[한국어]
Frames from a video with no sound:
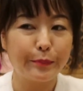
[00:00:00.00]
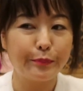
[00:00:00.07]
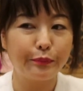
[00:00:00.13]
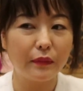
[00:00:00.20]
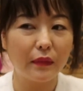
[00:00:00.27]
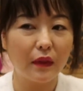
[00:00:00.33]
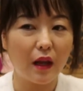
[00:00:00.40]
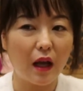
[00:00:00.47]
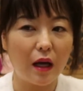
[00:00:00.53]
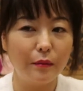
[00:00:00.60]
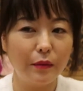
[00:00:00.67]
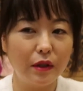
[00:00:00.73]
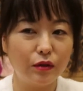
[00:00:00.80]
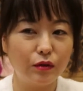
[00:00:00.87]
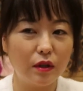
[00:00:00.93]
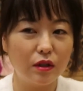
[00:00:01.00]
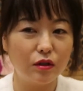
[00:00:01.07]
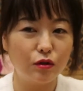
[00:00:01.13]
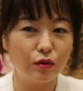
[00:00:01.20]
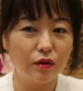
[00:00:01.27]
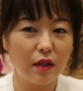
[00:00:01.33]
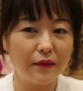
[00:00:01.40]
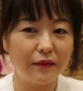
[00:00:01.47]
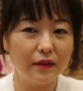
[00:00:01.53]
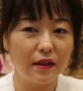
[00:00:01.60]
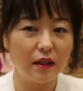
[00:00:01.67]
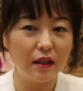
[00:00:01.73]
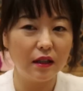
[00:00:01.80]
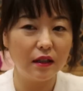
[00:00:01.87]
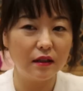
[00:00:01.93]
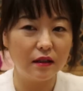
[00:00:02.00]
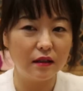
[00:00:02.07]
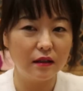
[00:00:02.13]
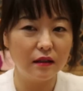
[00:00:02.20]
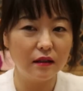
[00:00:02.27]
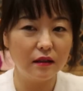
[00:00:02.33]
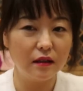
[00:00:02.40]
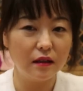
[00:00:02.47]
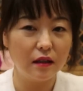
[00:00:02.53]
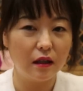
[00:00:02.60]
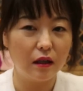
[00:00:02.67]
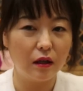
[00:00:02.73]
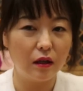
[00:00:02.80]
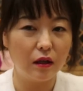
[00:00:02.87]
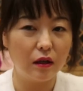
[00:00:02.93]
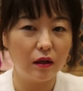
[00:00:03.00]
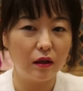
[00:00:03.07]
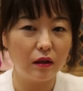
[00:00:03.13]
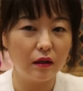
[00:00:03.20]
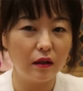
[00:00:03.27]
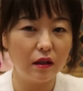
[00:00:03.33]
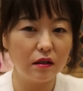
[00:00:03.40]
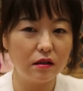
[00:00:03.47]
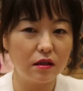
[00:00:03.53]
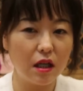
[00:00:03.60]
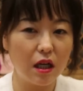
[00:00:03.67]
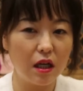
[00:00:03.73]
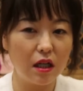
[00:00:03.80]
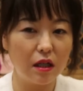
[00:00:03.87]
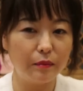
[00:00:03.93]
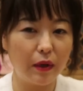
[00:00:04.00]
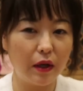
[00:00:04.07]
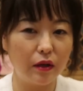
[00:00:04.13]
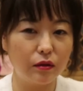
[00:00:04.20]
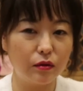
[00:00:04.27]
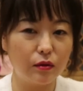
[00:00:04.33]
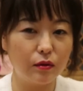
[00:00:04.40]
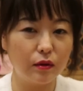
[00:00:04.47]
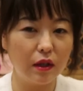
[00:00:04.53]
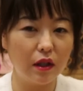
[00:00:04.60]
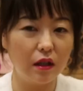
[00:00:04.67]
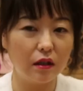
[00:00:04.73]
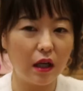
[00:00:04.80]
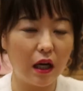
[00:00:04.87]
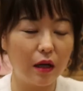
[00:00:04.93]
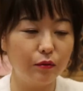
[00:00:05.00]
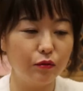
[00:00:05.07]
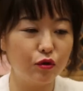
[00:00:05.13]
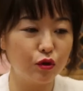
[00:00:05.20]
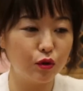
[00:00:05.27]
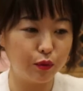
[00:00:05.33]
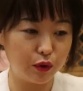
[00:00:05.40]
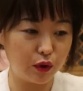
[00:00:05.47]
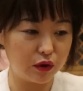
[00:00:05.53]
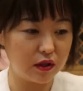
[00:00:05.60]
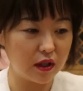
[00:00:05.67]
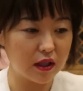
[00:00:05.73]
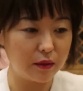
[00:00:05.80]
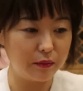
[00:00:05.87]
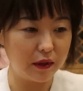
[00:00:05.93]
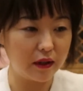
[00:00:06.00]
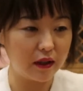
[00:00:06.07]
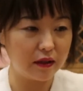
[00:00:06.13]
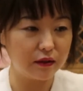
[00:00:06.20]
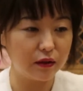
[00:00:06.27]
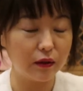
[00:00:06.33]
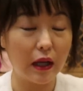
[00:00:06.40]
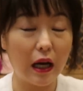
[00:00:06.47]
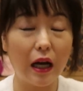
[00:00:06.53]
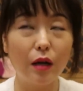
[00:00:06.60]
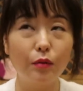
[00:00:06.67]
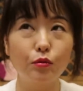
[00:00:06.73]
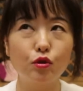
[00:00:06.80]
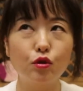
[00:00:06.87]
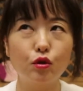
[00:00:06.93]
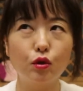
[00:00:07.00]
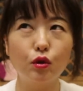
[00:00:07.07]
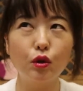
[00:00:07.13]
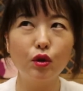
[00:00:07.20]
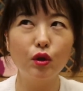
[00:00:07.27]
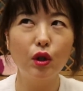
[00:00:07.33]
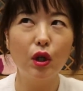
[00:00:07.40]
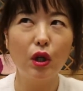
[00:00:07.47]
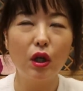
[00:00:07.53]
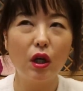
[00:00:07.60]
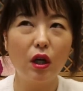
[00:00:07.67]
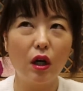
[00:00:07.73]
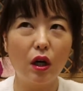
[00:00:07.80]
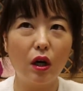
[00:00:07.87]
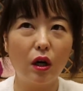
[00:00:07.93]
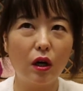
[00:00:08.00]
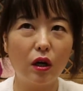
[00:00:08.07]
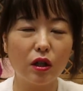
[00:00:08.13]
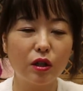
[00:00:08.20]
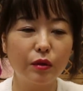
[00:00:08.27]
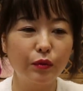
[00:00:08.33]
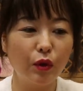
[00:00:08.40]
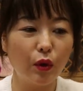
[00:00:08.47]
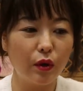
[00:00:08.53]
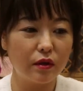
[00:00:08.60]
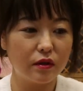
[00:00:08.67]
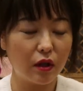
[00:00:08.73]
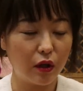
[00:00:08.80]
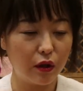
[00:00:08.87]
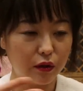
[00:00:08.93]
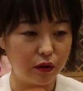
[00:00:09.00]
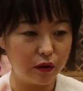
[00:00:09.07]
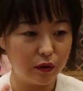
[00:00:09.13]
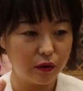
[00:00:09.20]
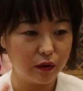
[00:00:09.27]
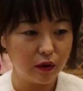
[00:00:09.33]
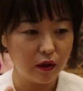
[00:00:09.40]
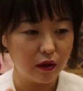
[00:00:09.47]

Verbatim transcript: 음, 아미리스 이슈 17은 어, 1차 배송이 다음 주부터 시작합니다. 그래서 다음 주 어, 금요일 전